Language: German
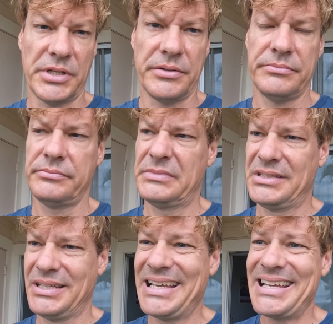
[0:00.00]
ja,
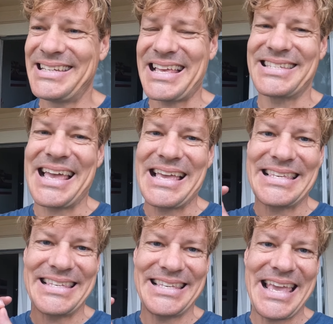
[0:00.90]
dass
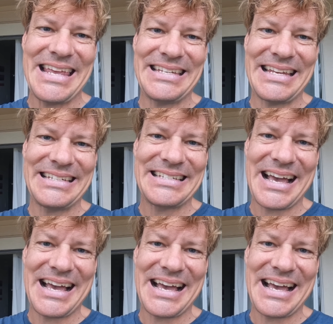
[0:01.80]
jeden